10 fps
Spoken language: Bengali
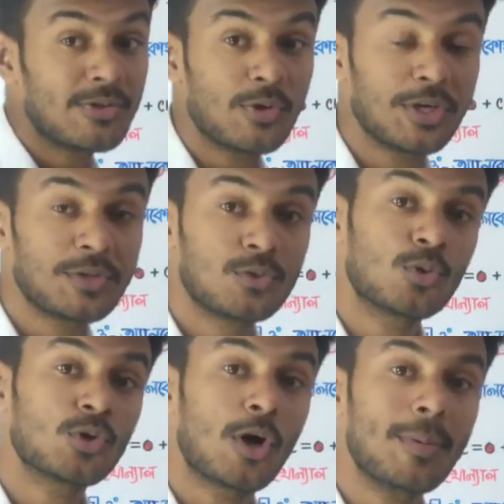কে তৈরি
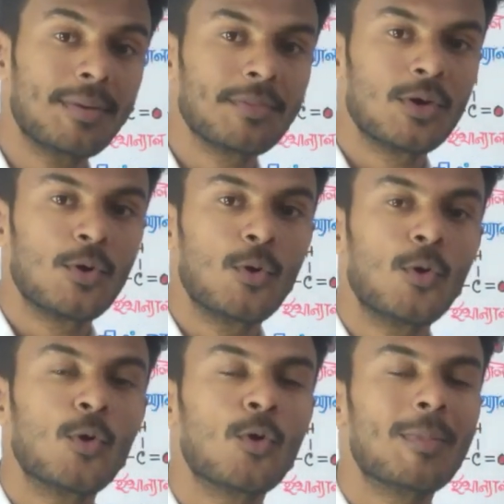যুক্ত হবে
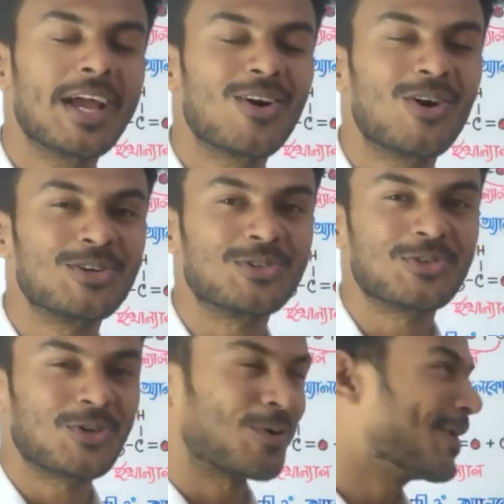ও মাই গড
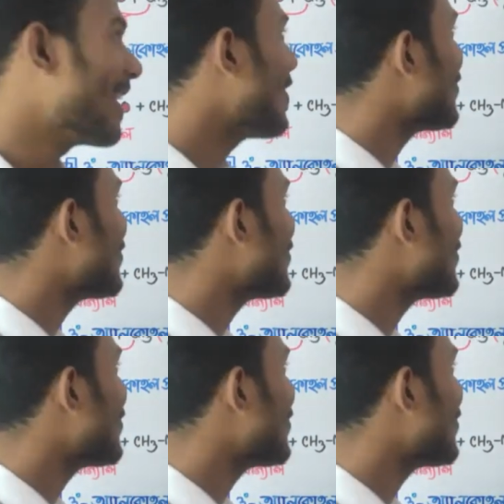যুক্ত হবে খেয়াল